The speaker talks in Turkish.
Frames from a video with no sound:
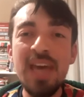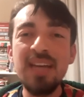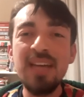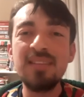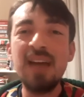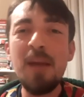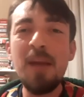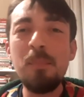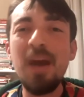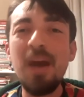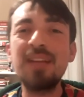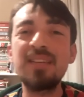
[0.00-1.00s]
Tam
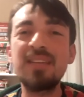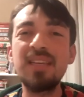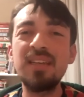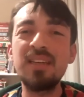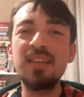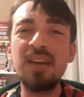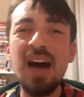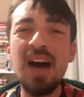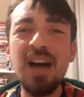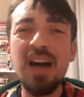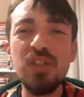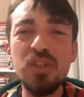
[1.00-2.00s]
baltayı
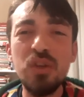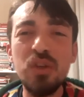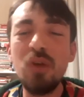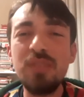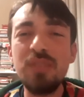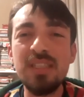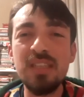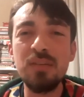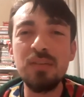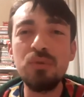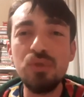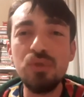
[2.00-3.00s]
ağacın gövdesine
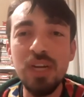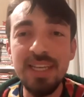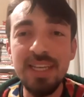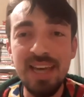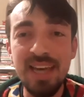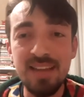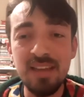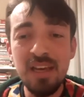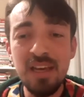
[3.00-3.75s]
vuracakken